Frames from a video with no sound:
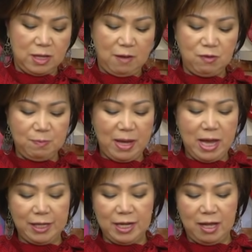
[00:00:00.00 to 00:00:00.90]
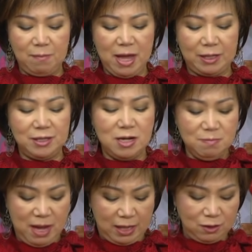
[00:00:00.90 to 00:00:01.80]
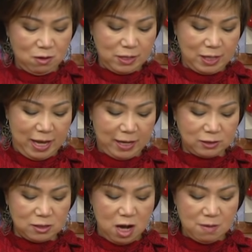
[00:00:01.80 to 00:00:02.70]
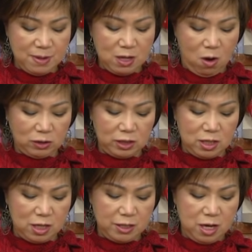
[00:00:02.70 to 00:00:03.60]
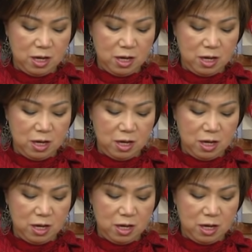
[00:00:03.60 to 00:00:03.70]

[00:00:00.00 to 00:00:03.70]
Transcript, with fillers: tại vì mấy anh này mấy ảnh đứng mấy ảnh nói cái này ăn tương ớt mới ngon chị ơi